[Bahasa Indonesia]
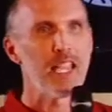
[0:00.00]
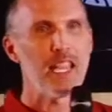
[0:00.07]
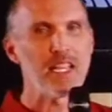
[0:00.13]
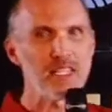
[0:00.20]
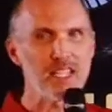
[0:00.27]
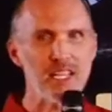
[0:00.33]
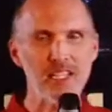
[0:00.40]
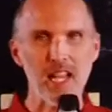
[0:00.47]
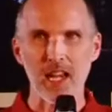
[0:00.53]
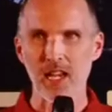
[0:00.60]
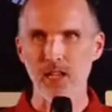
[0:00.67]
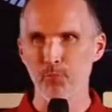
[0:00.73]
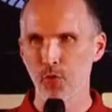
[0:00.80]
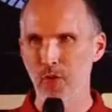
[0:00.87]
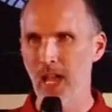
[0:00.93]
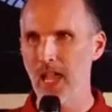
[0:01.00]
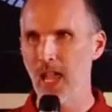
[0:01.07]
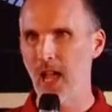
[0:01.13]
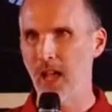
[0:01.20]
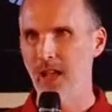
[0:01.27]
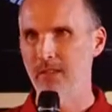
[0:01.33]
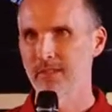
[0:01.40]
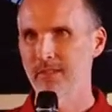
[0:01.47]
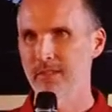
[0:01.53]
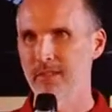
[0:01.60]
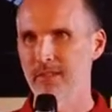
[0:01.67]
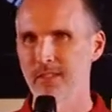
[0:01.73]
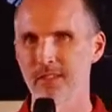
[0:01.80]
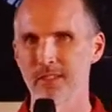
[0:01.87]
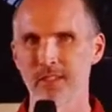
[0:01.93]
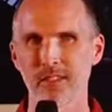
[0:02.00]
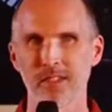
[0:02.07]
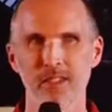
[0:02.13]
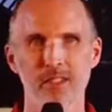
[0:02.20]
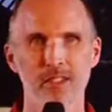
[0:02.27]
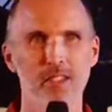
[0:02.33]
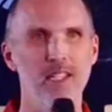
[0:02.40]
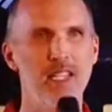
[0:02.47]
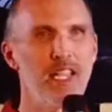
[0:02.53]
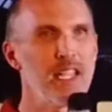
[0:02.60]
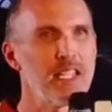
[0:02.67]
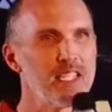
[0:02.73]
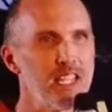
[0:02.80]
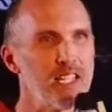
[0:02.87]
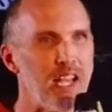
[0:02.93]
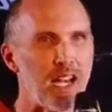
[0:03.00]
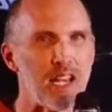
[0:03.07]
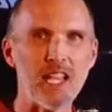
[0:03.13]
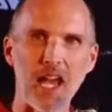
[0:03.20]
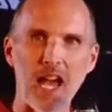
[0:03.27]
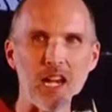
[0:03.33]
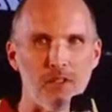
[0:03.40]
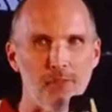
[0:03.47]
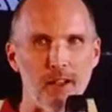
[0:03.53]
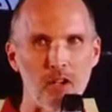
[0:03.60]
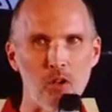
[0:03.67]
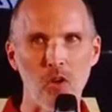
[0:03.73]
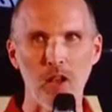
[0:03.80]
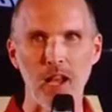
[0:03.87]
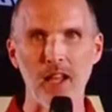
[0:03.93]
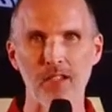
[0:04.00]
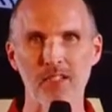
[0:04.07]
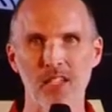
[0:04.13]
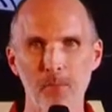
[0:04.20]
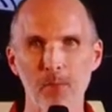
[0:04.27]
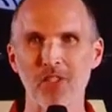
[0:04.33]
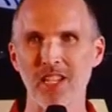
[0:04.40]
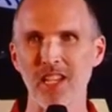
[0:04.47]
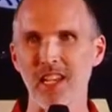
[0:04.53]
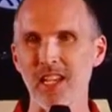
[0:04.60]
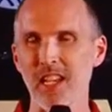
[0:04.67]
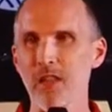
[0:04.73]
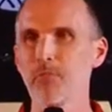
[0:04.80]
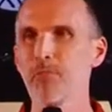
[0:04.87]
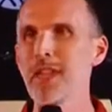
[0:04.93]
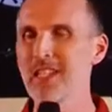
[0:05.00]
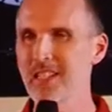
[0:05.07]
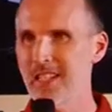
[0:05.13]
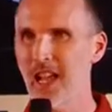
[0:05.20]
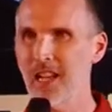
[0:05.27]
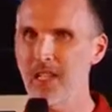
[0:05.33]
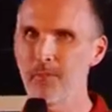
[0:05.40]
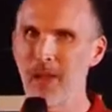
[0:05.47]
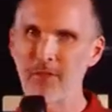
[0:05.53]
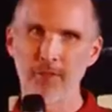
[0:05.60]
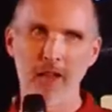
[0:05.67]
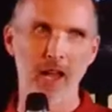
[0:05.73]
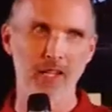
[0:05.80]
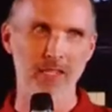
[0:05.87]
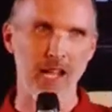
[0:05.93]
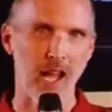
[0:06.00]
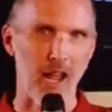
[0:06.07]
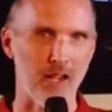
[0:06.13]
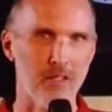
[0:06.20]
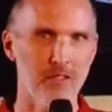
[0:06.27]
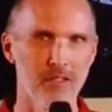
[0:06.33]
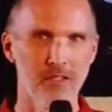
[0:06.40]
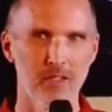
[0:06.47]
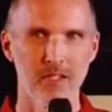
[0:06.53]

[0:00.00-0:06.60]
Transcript: Inti dari budaya, inti dari kearifan lokal seperti ini bisa dimanfaatkan